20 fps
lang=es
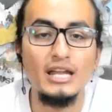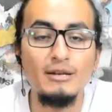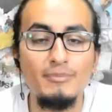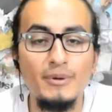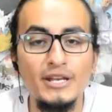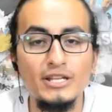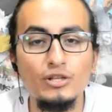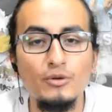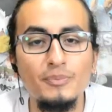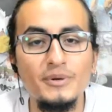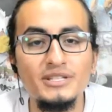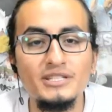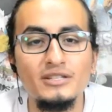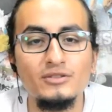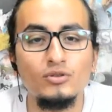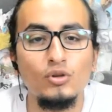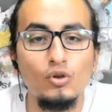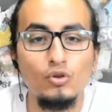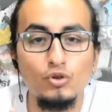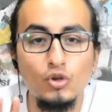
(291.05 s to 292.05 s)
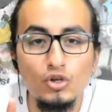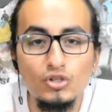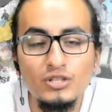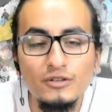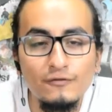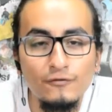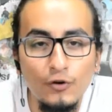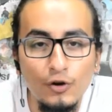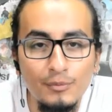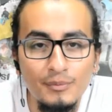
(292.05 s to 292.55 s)
El perito presentó dos
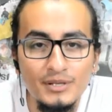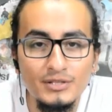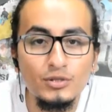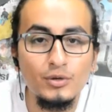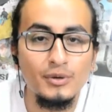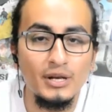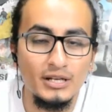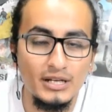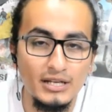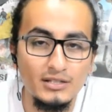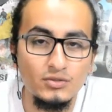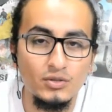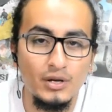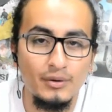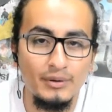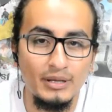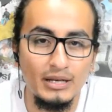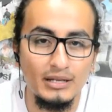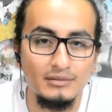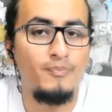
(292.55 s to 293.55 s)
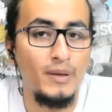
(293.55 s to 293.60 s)
informes sobre el caso Gabela,